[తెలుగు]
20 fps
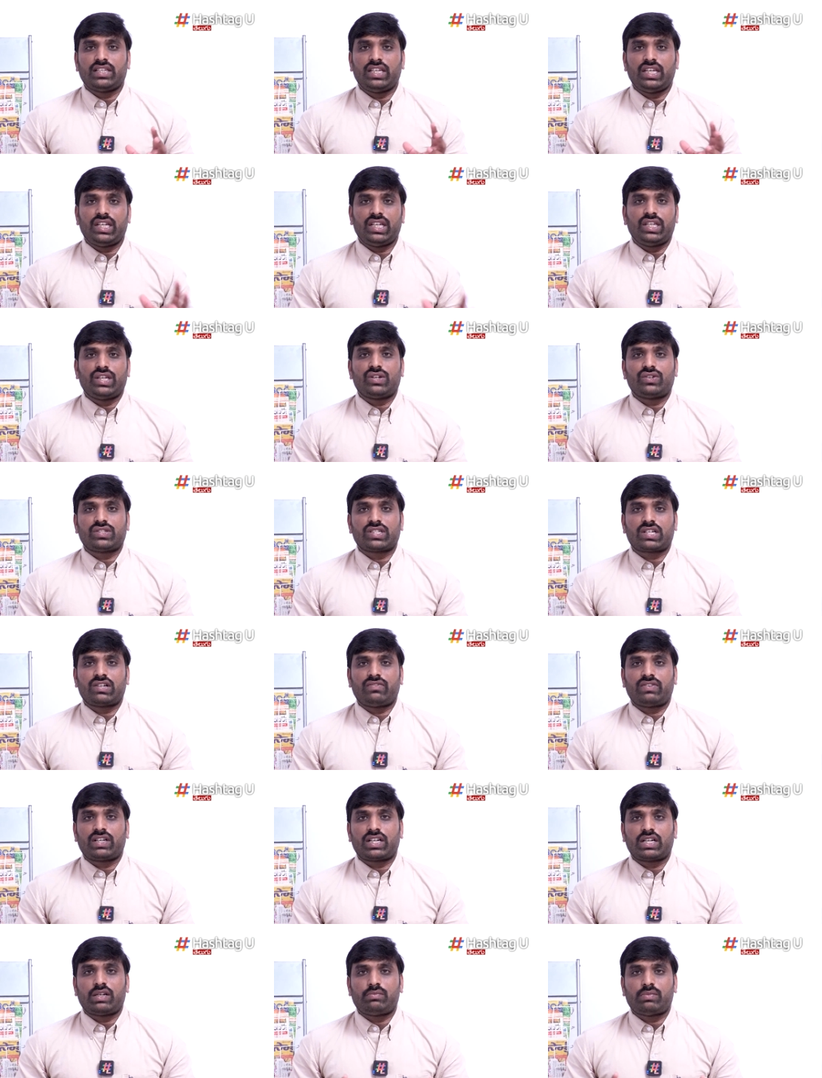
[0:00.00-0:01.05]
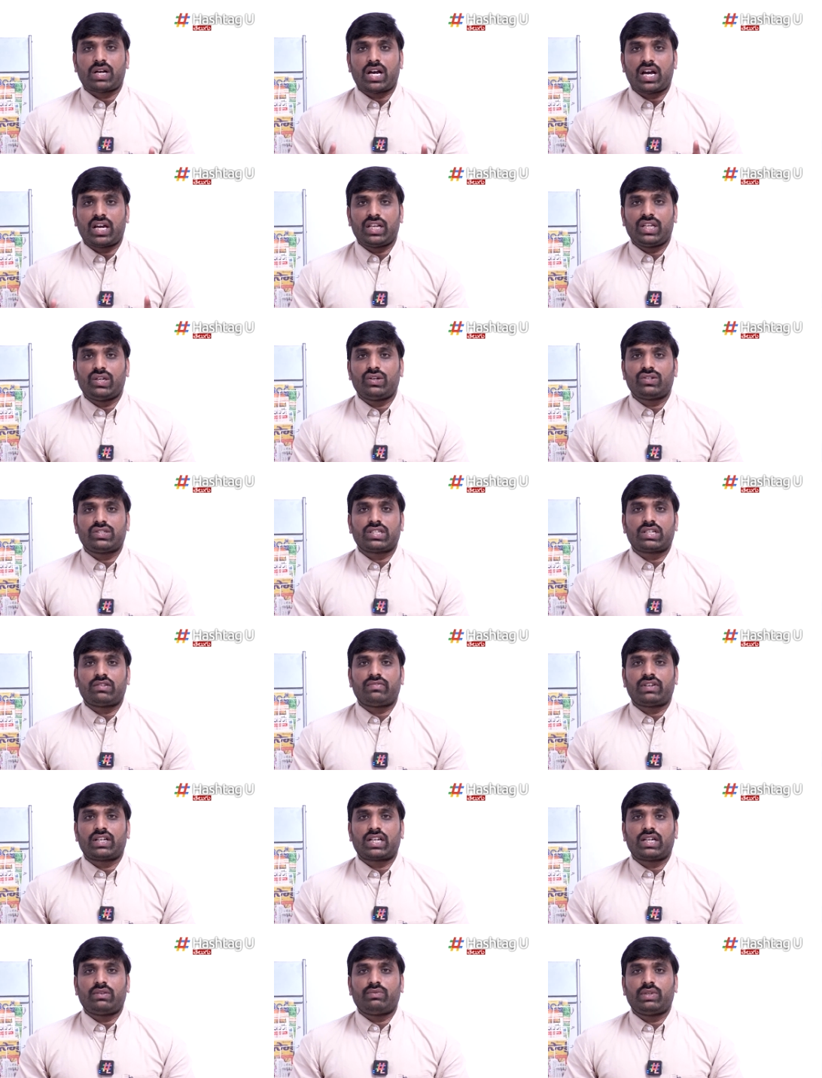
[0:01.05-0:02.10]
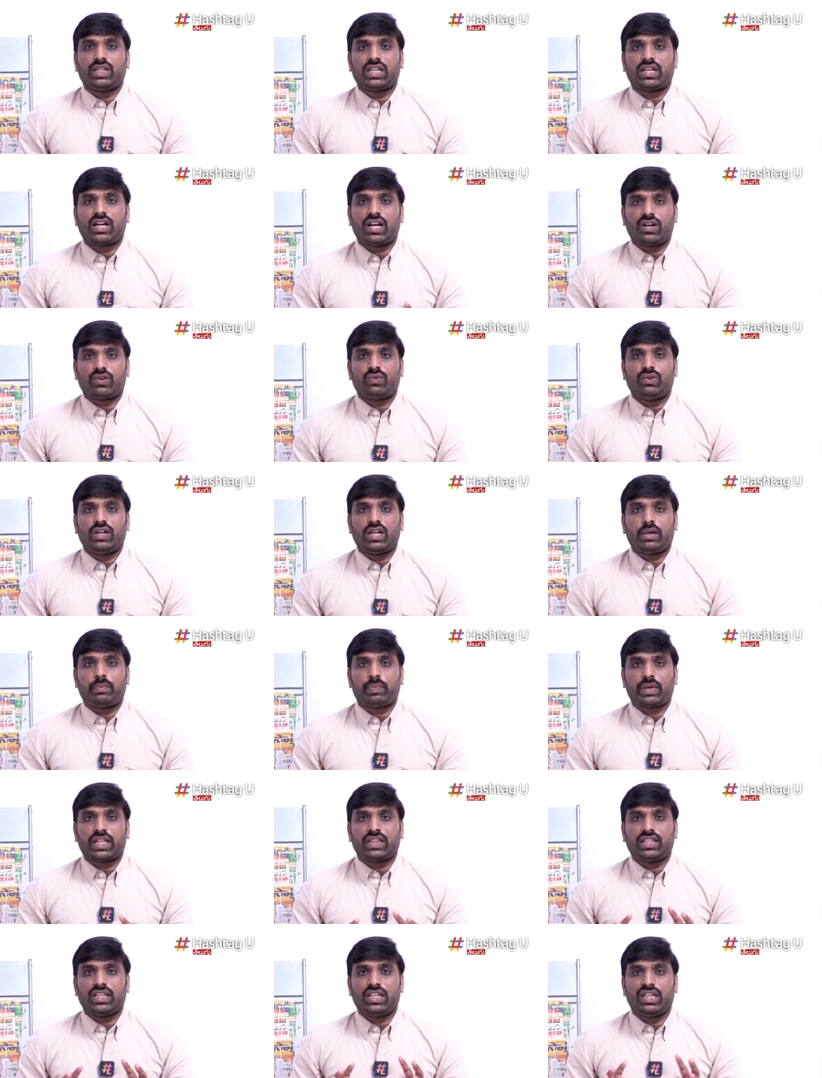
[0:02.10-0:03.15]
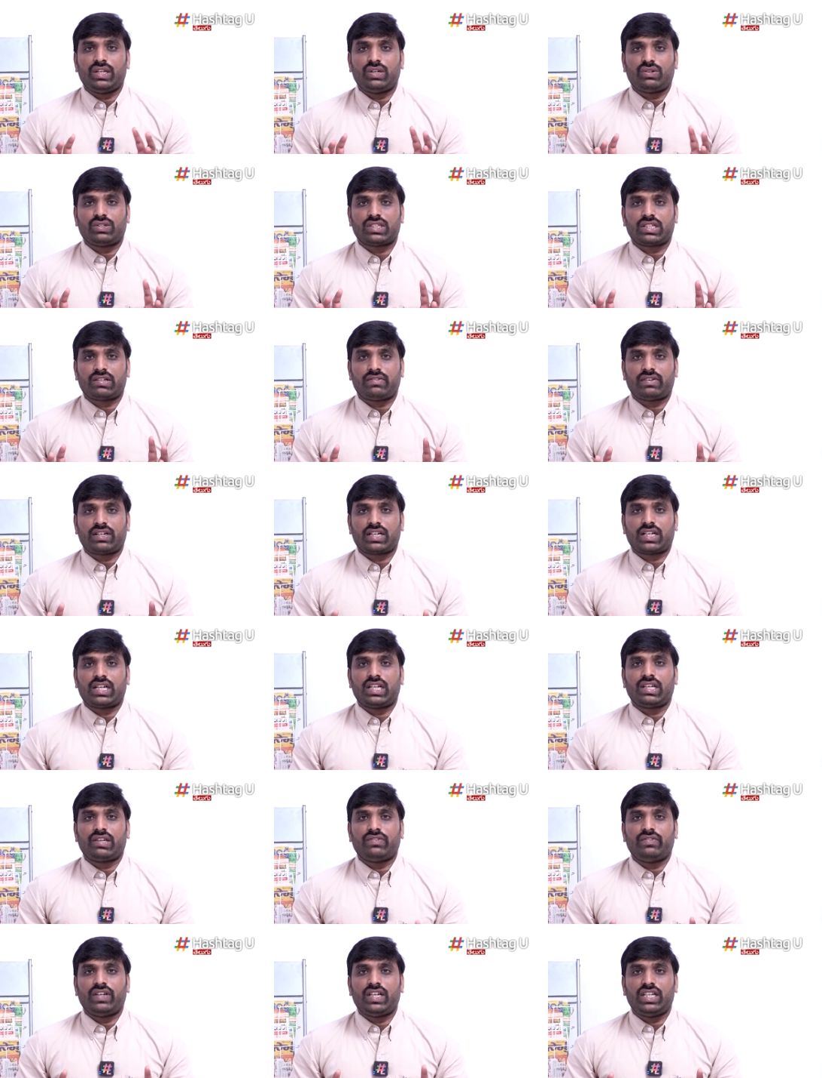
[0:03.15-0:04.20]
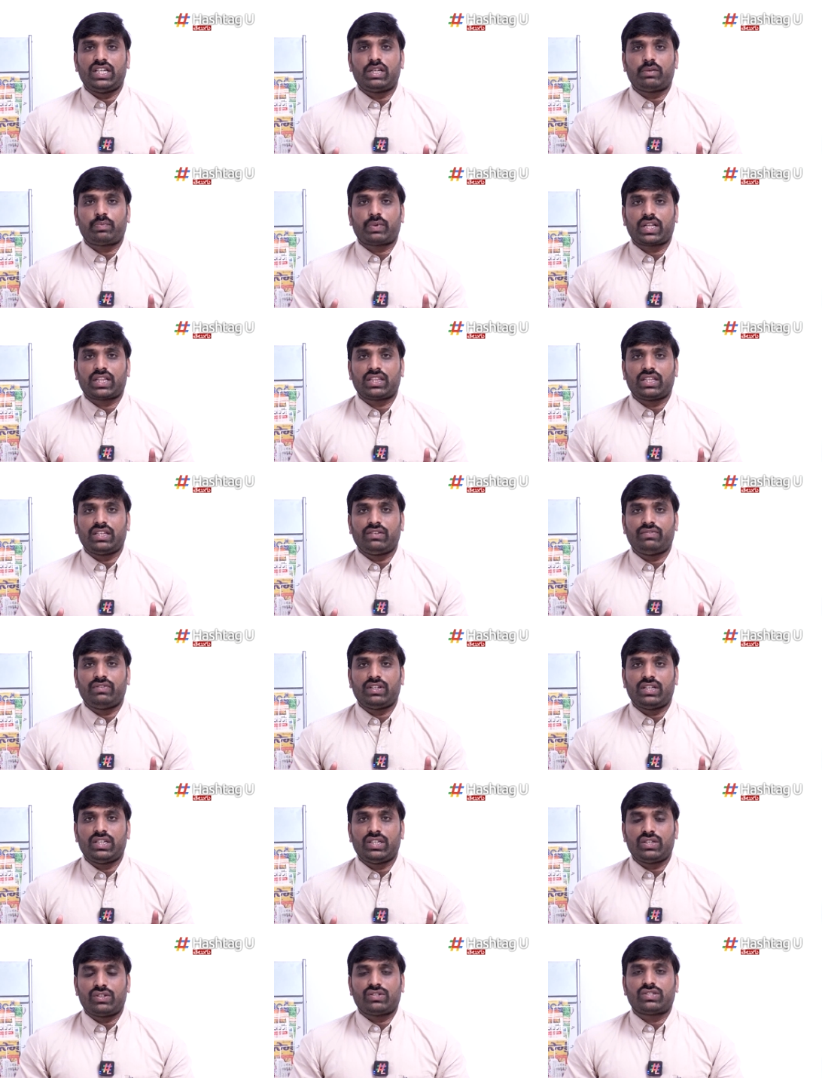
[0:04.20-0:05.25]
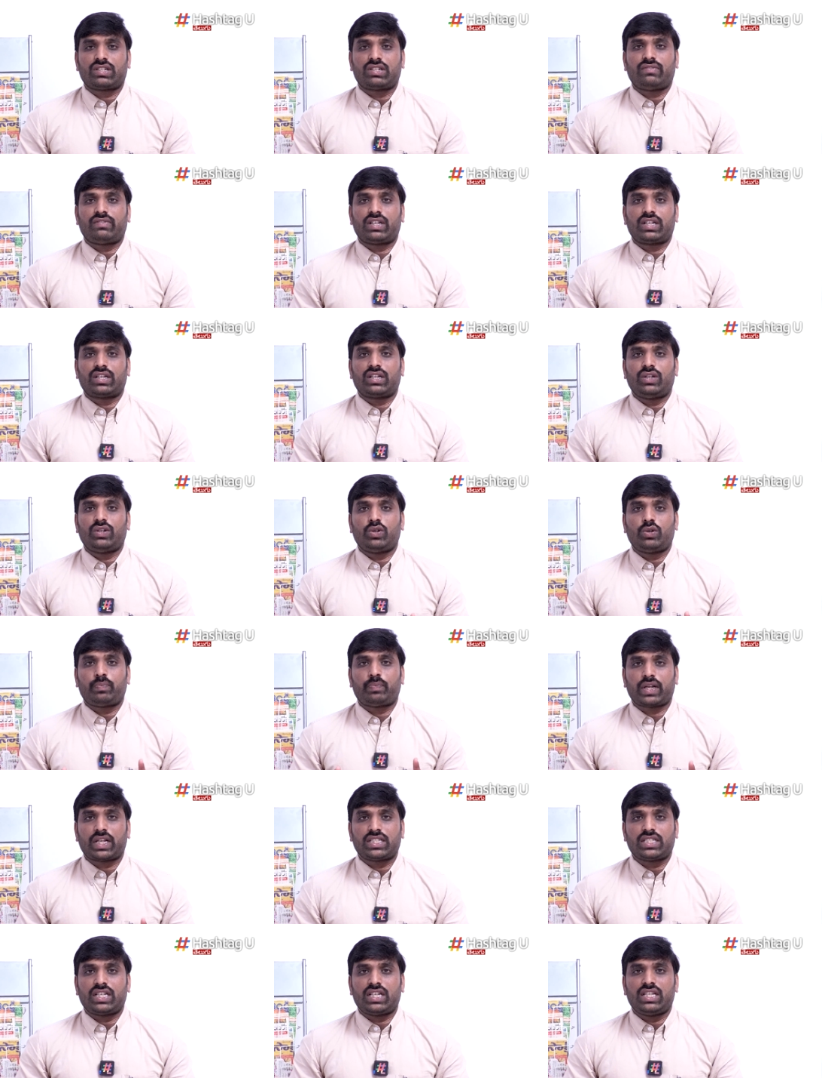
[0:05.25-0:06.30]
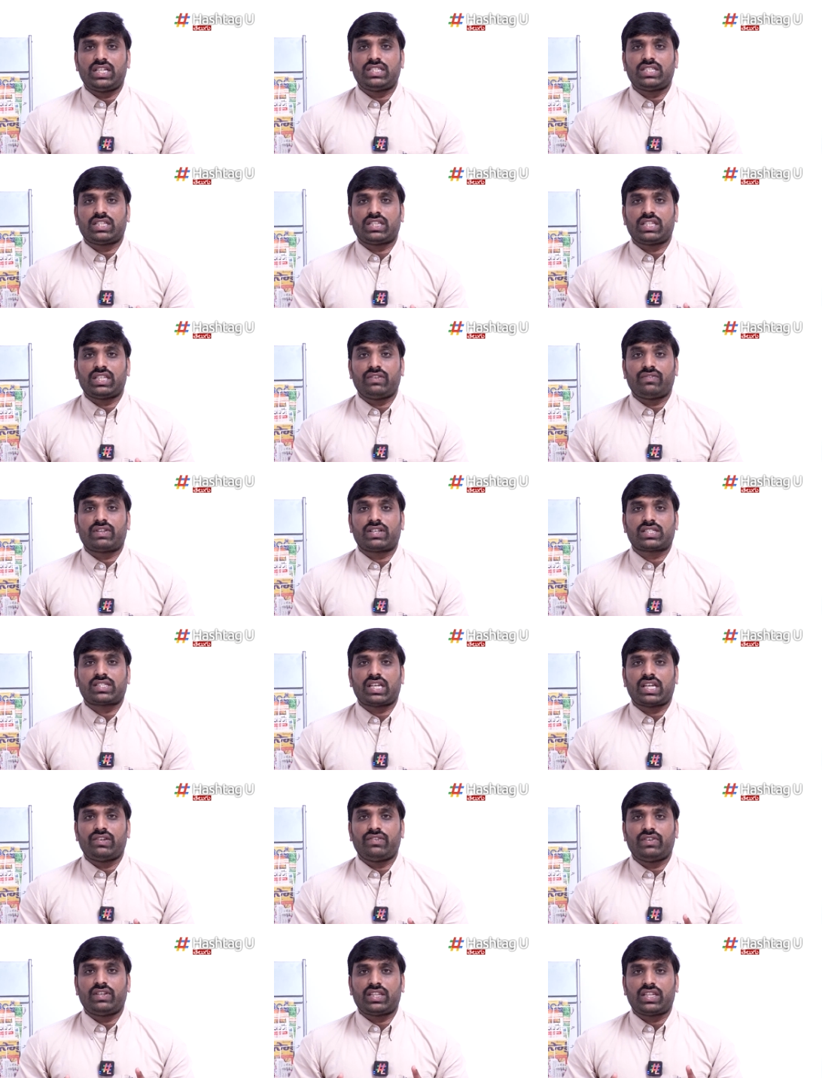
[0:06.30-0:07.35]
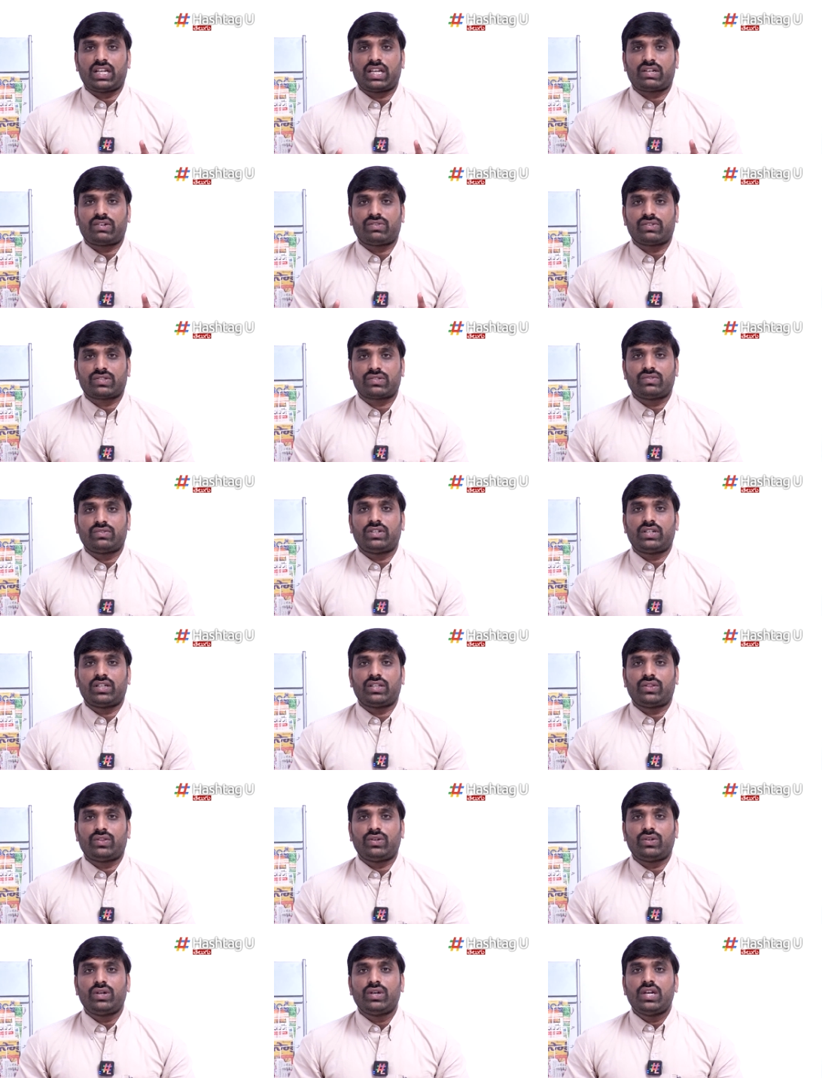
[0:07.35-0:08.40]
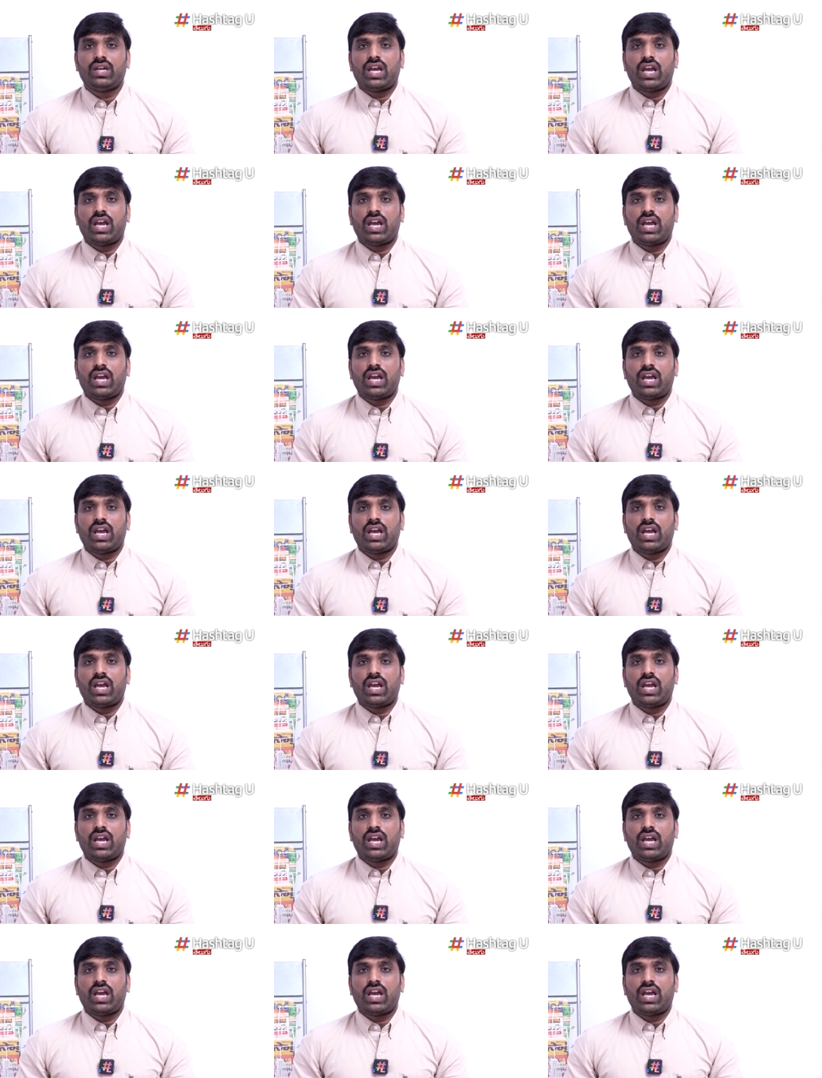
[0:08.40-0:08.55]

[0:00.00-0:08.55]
ఈ నియోజకవర్గం ఆ నియోజకవర్గం అని కాకుండా ప్రతి నియోజకవర్గానికి వెళ్ళిన ప్రతి నియోజకవర్గంలో ప్రజల నుంచి తీవ్రస్థాయి వ్యతిరేక వస్తుండడంతో